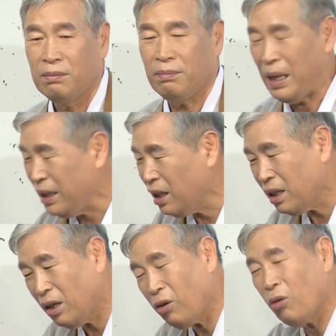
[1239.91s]
맞는
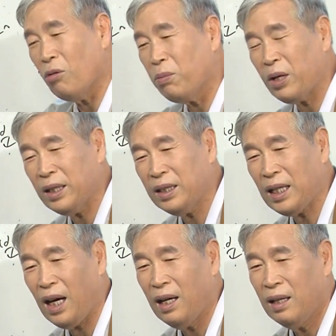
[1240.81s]
길로 공부를
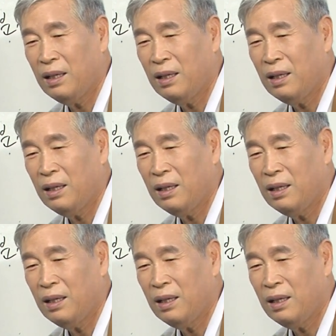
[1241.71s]
하느냐?